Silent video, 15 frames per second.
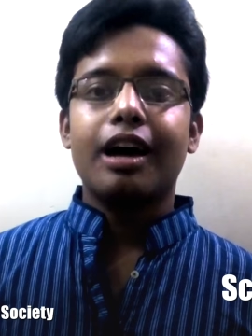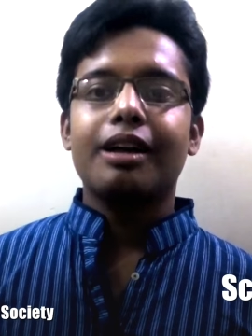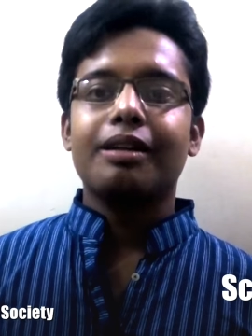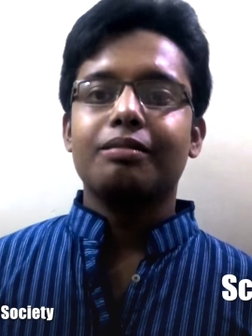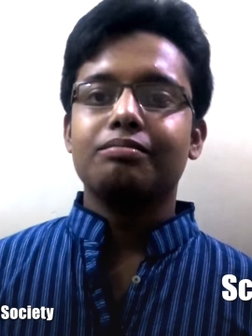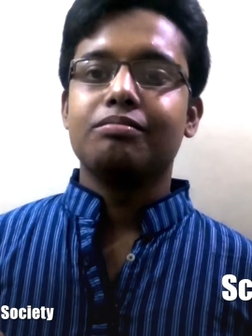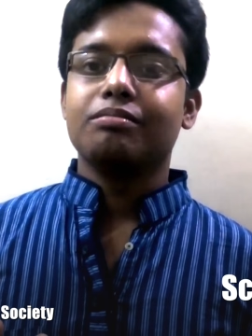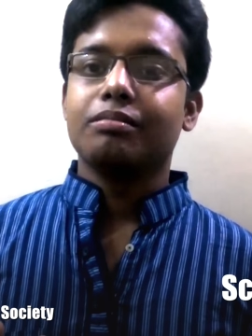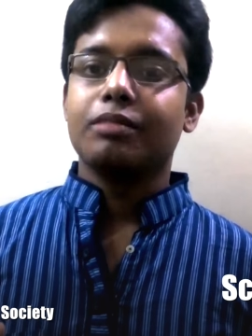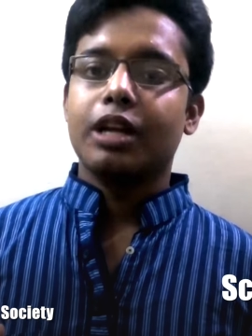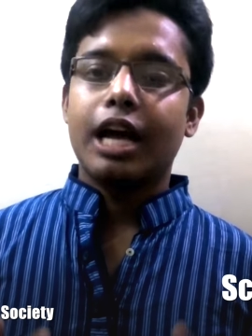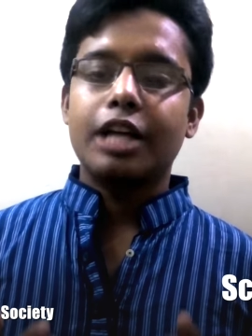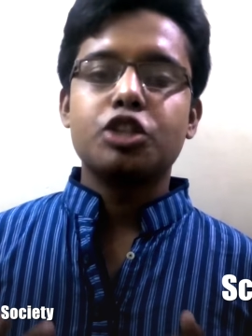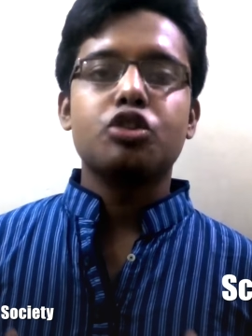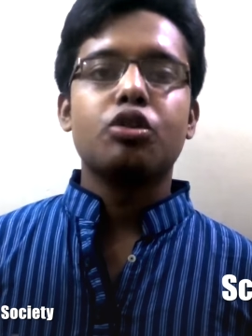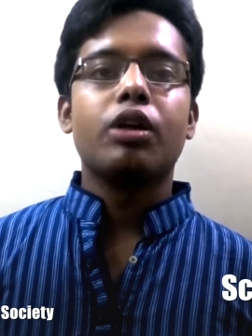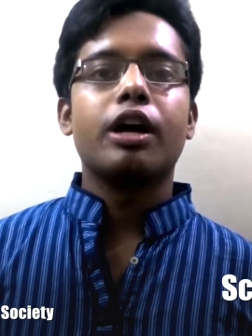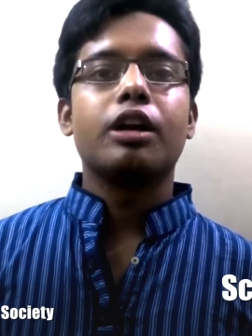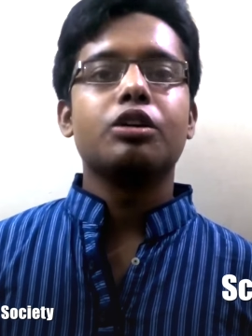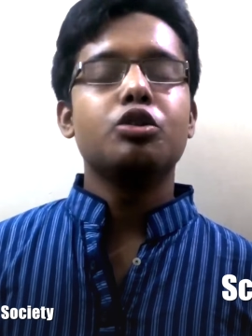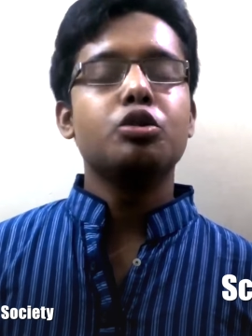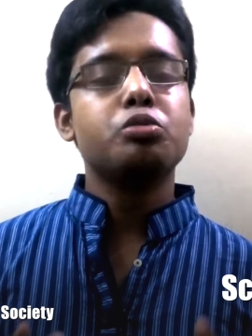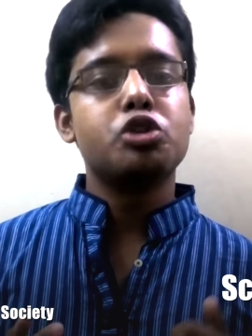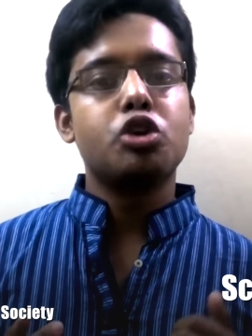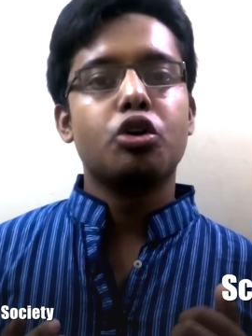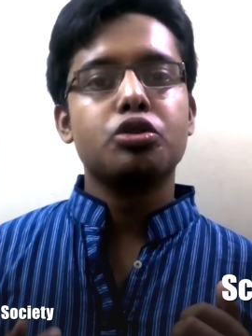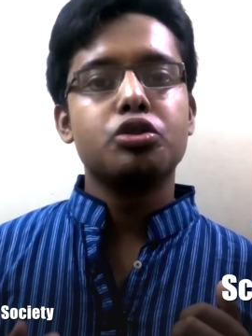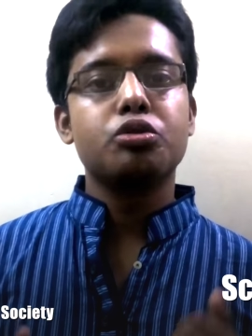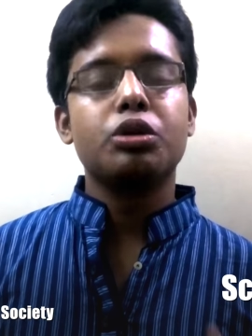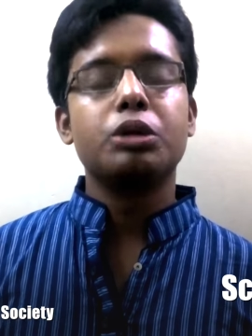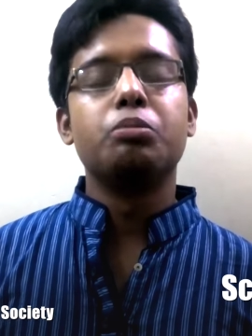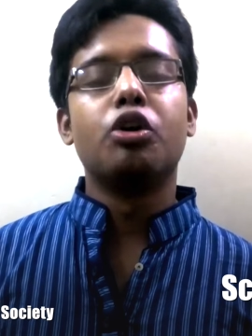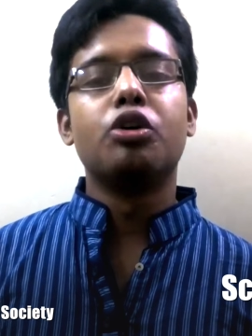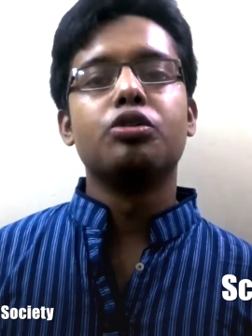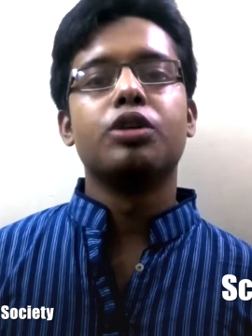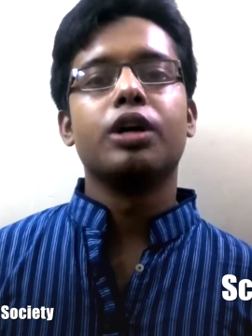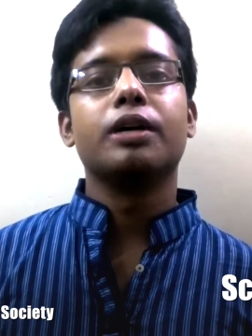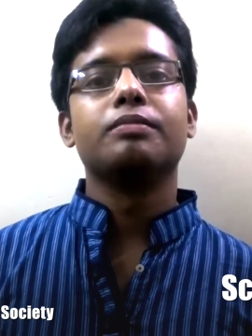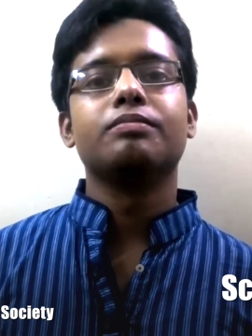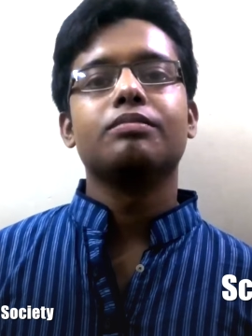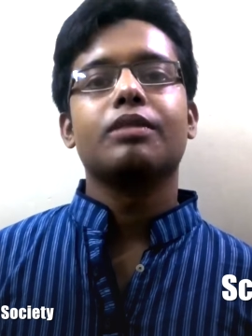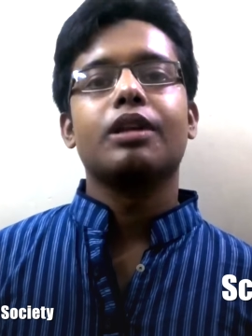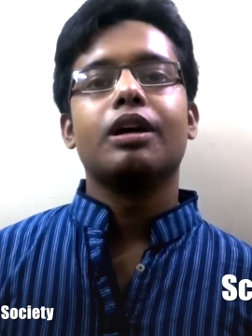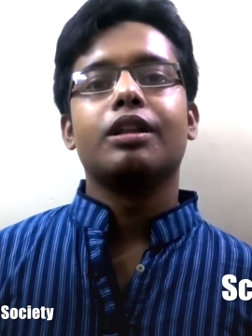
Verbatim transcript: তার কাজ করার খুব সহজ করে বর্ণনা